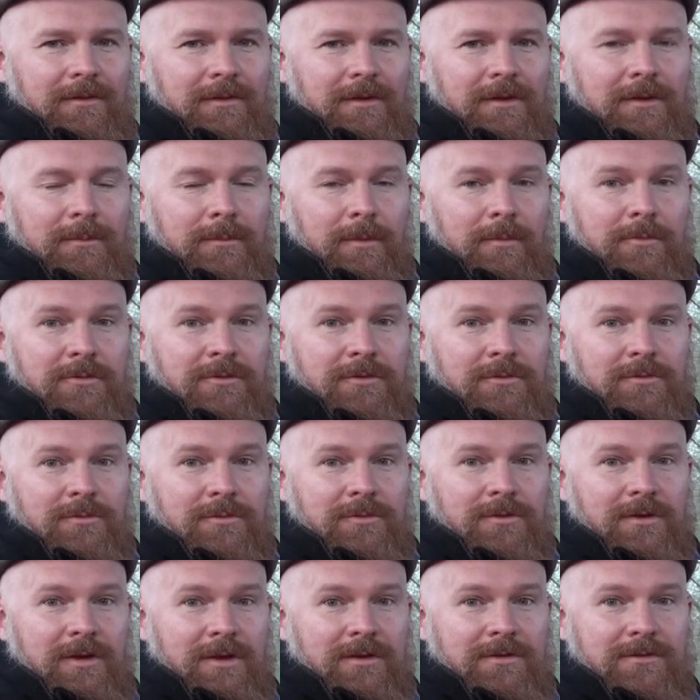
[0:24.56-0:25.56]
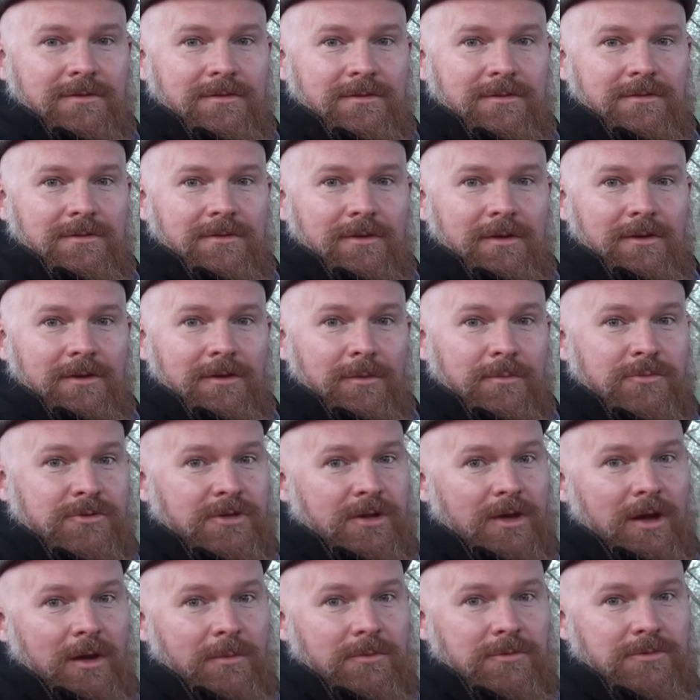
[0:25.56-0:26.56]
Taki moment, który jest, jak go
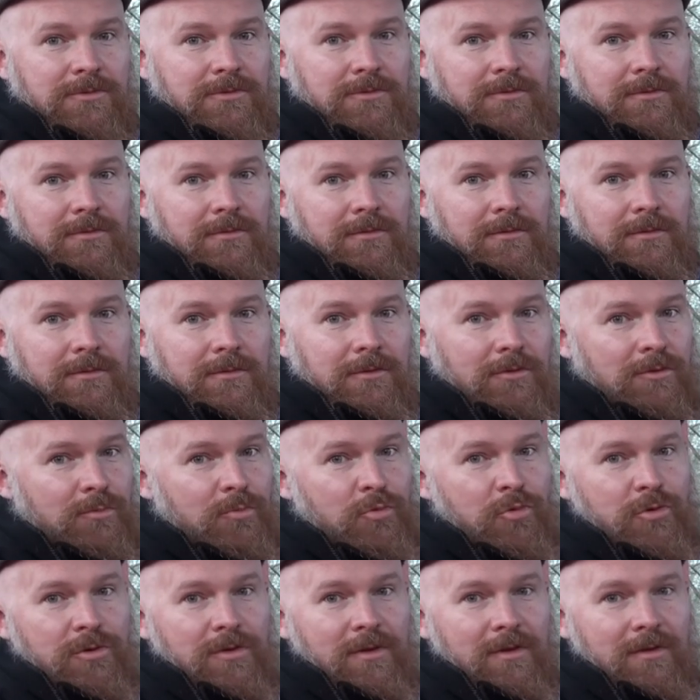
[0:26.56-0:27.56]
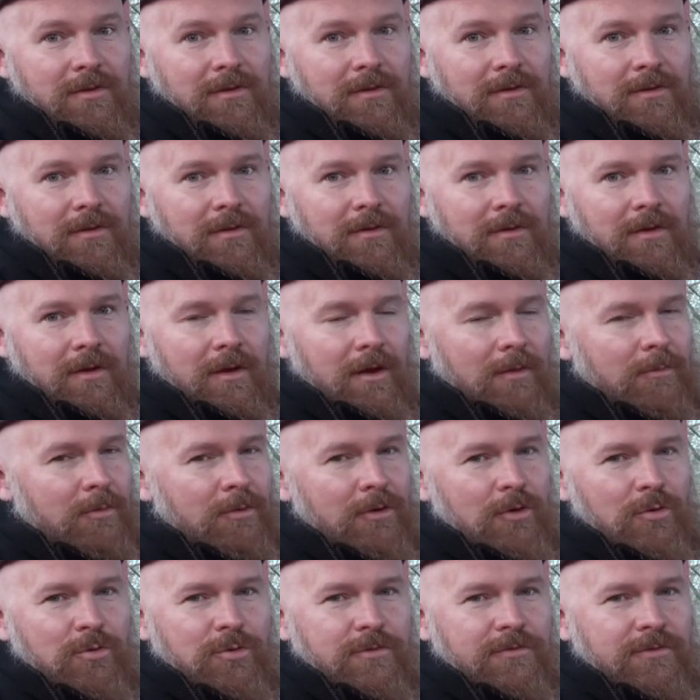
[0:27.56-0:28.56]
przegapisz, to odpłynie. Albo
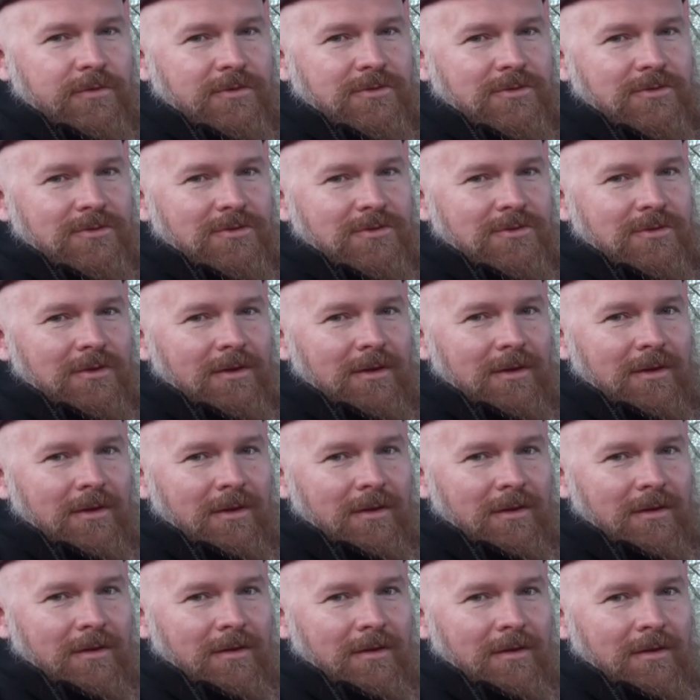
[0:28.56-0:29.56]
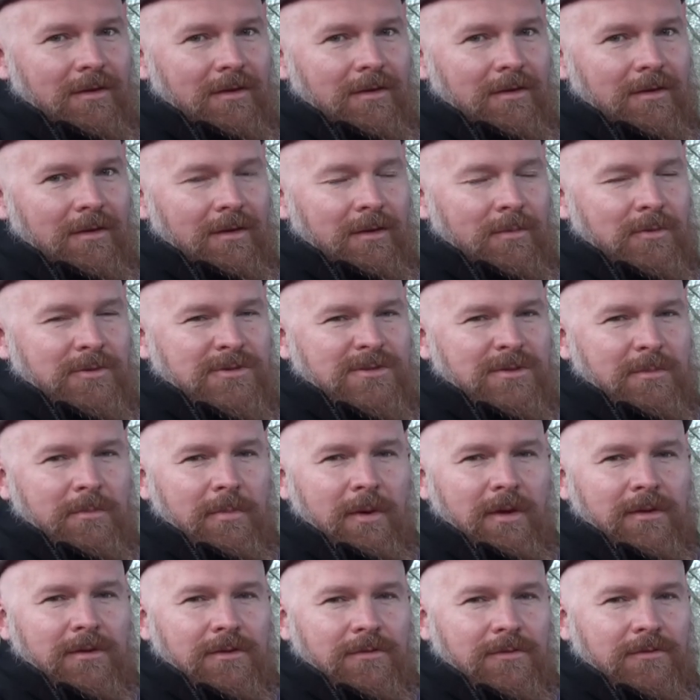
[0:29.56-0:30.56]
go uchwycisz, albo on
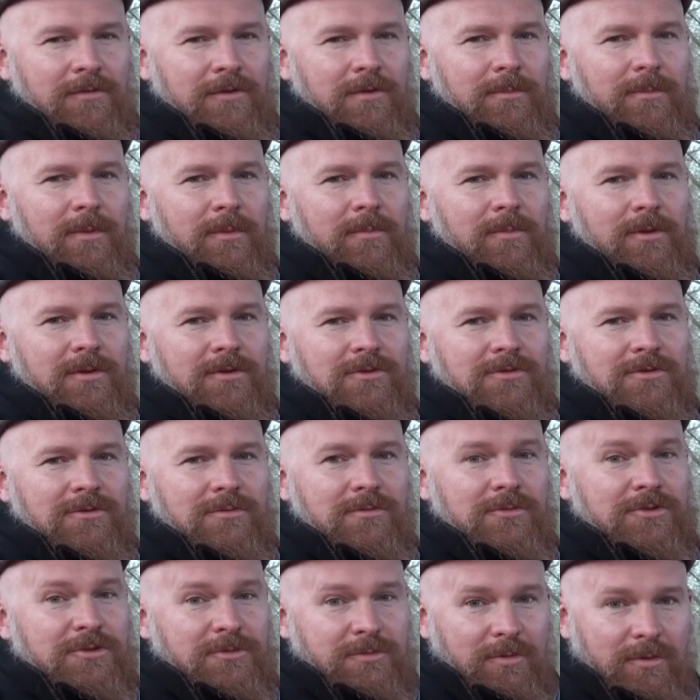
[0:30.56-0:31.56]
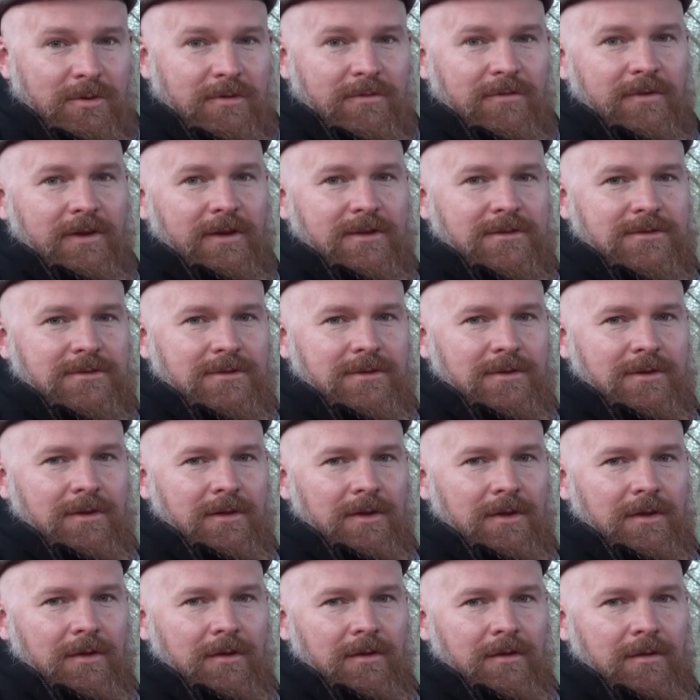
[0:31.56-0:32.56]
zapadnie w Twojej pamięci, będziesz miał refleksję,
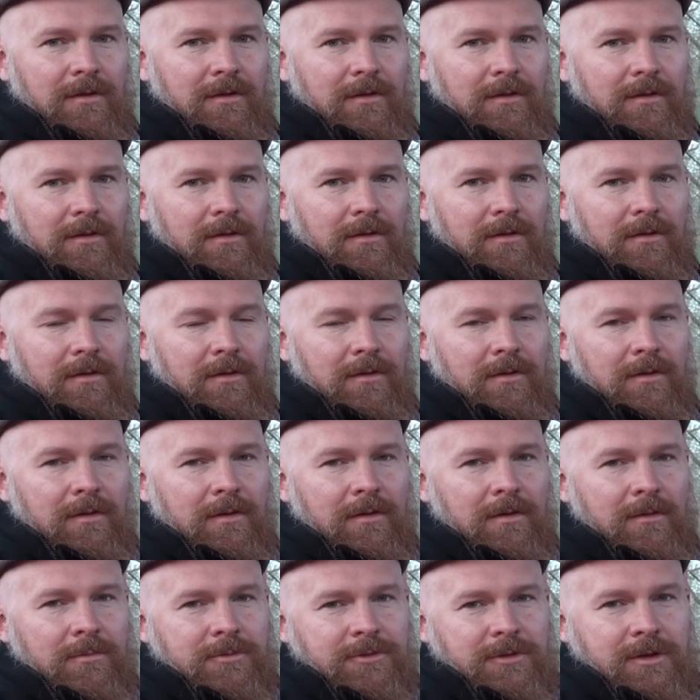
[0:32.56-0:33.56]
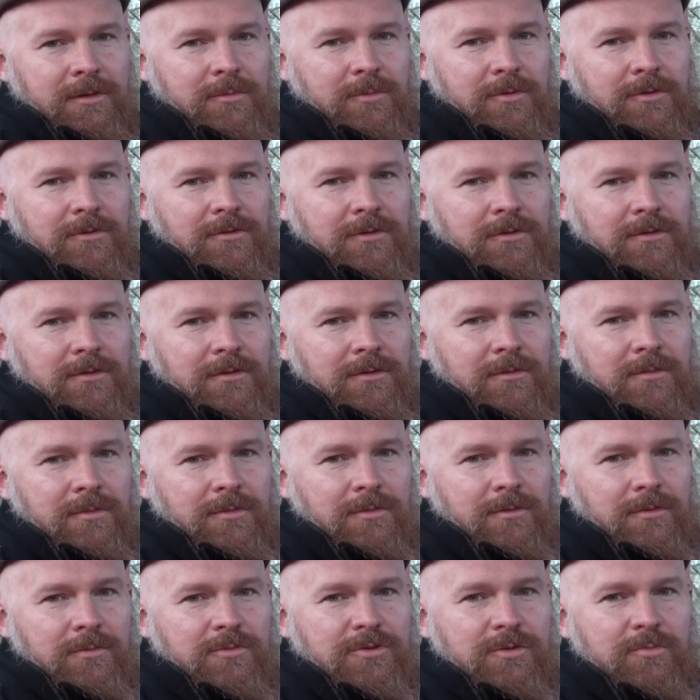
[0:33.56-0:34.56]
a to jakby go nigdy nie
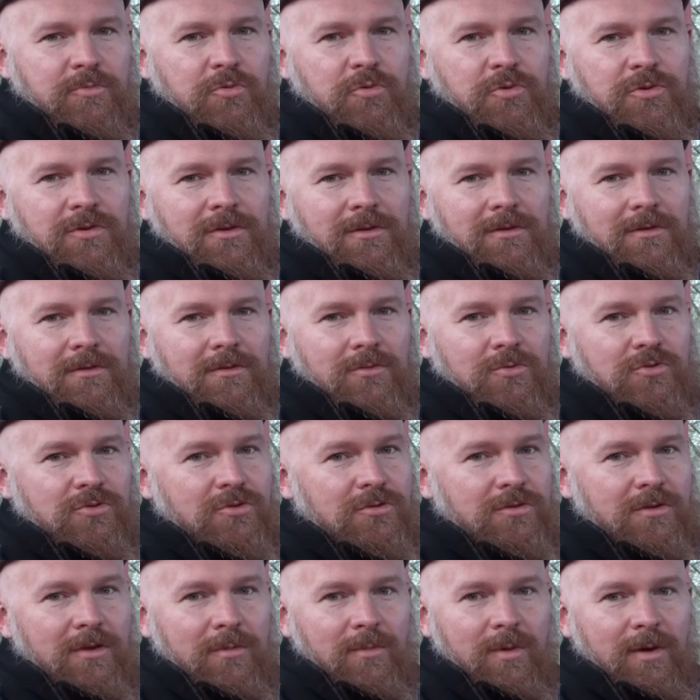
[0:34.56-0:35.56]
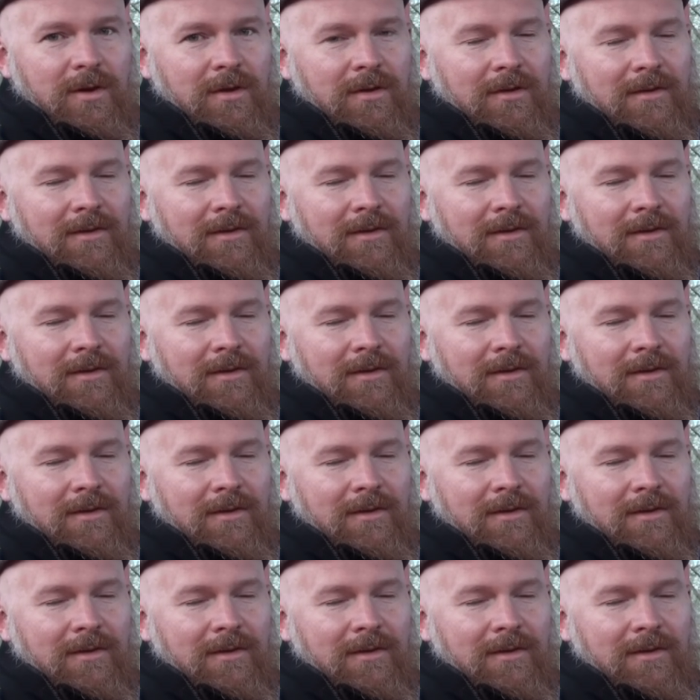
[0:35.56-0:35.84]
było, przepłynie i już go nie ma.